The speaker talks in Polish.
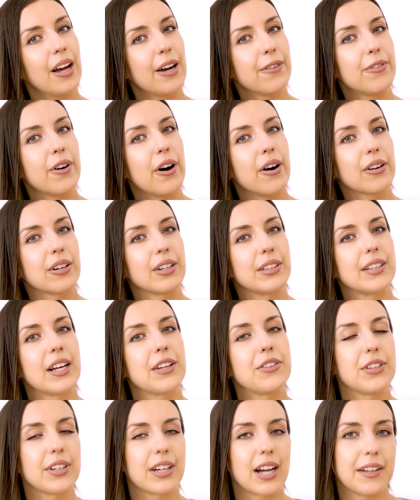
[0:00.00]
a Wy
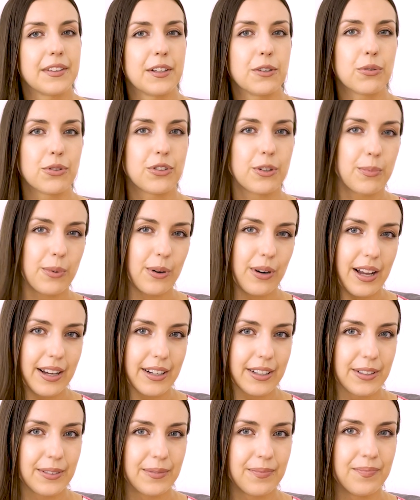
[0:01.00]
oglądacie kanał Gdzie
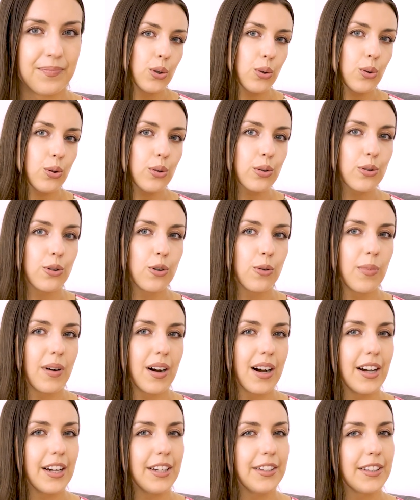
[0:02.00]
Polek. Kurkuma,